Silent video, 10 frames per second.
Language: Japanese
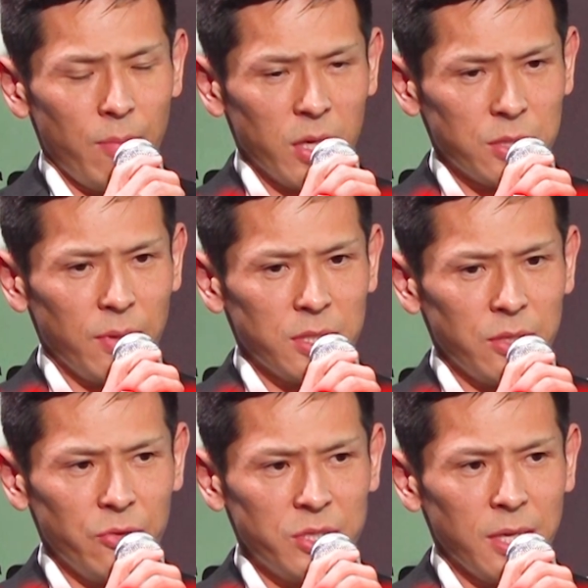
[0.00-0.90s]

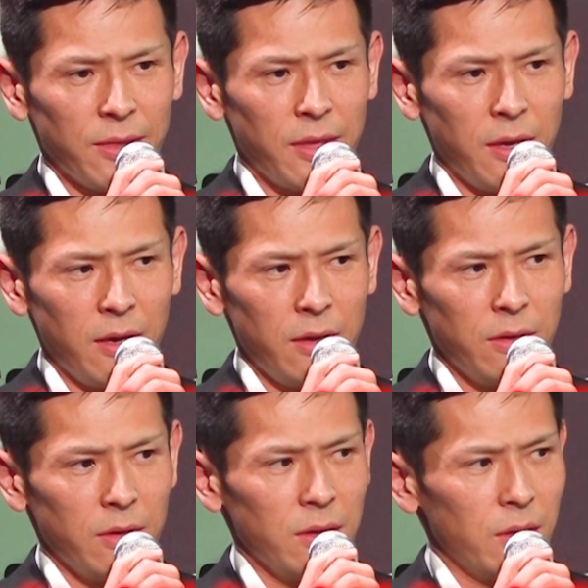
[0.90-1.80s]
バチバチに打ち合って、
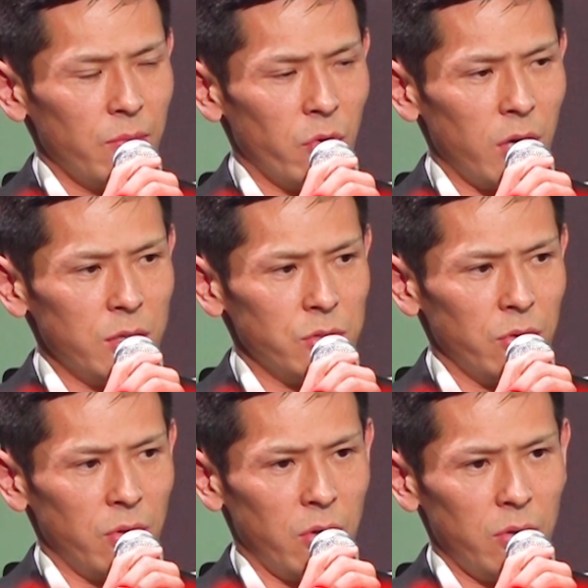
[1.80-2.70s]
もう会
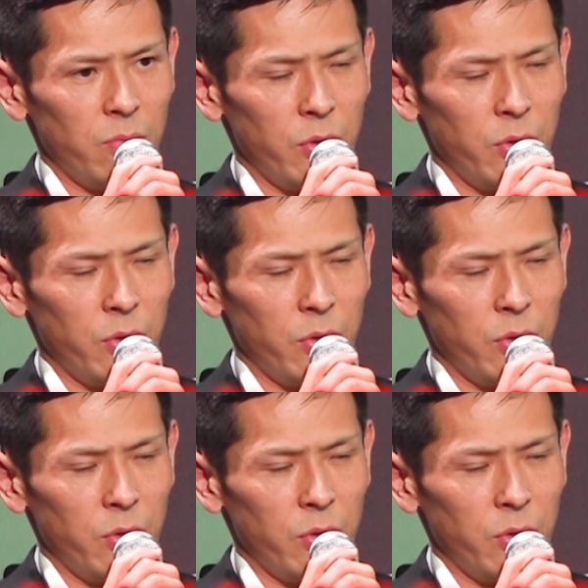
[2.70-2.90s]
場を